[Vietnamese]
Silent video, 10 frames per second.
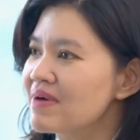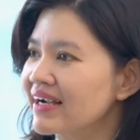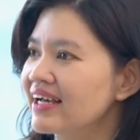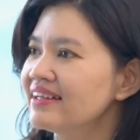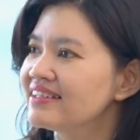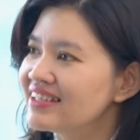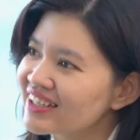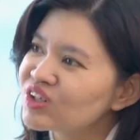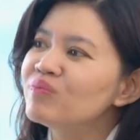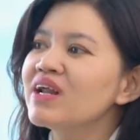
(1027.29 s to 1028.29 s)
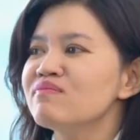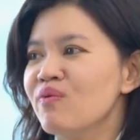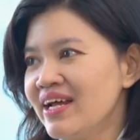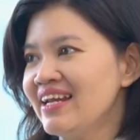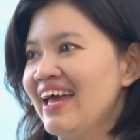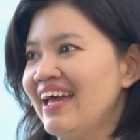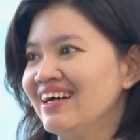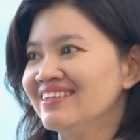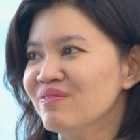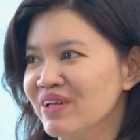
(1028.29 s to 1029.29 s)
bằng cách chị cũng là một khách hàng
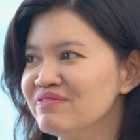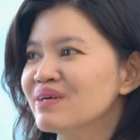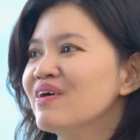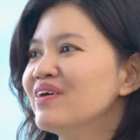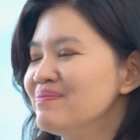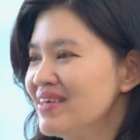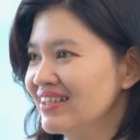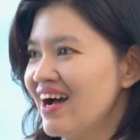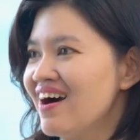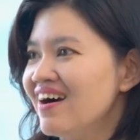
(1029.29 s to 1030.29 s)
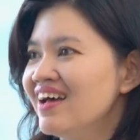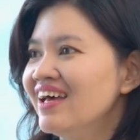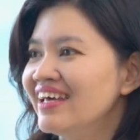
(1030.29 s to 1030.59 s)
trong lĩnh vực bảo hiểm nhân thọ.